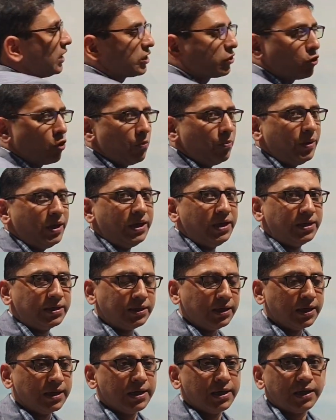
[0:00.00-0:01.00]
अगस्त को
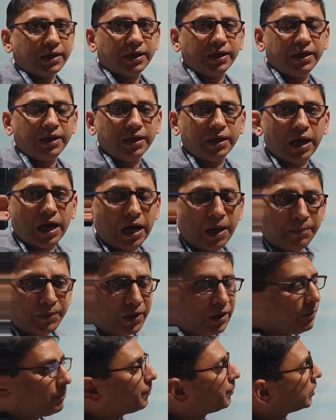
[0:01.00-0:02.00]
मीन्स कि
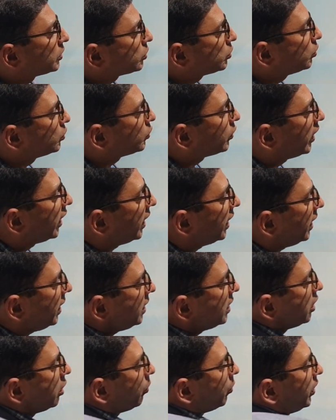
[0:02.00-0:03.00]
आपकी प्लस टू जो है
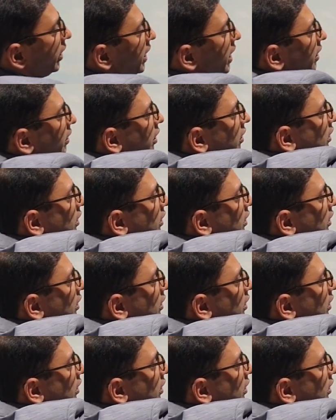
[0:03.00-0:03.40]
वो एक